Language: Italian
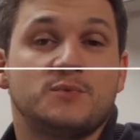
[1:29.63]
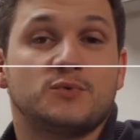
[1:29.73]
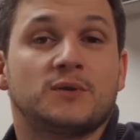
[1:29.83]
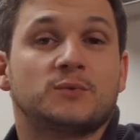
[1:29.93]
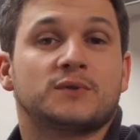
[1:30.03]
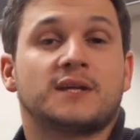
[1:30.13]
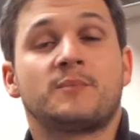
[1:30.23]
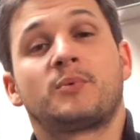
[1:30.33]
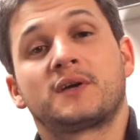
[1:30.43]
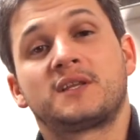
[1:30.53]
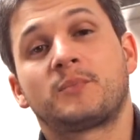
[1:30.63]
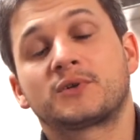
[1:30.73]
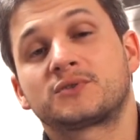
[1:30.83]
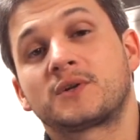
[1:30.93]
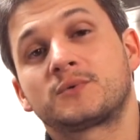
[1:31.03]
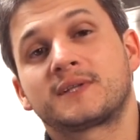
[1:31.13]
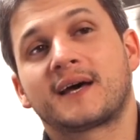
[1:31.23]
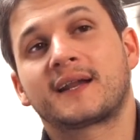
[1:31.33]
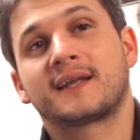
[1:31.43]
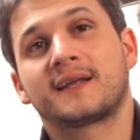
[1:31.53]
minuti del tuo tempo che ti possono
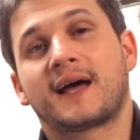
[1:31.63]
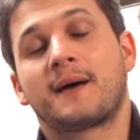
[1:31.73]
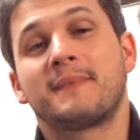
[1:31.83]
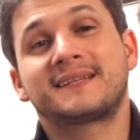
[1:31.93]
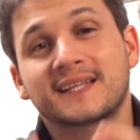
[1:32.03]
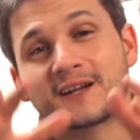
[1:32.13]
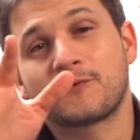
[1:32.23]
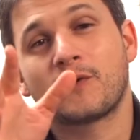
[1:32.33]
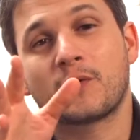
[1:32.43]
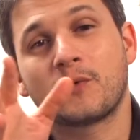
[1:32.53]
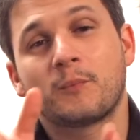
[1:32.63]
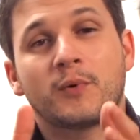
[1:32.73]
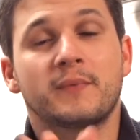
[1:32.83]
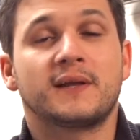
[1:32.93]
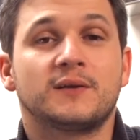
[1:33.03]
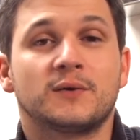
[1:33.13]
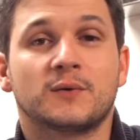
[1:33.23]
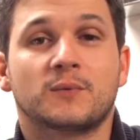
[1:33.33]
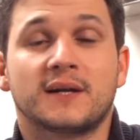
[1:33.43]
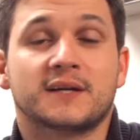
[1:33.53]
aiutare a mettere a fuoco un po'
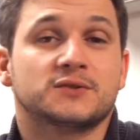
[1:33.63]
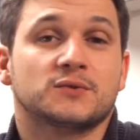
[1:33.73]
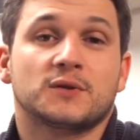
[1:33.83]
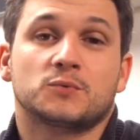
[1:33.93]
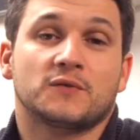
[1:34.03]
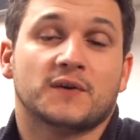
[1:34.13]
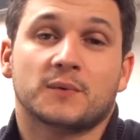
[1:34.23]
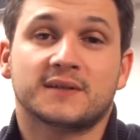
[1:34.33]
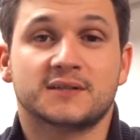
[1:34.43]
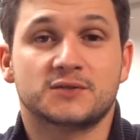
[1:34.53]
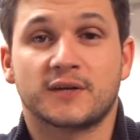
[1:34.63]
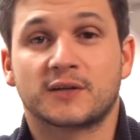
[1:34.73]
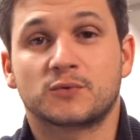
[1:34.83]
meglio quelle che sono le tue frequentazioni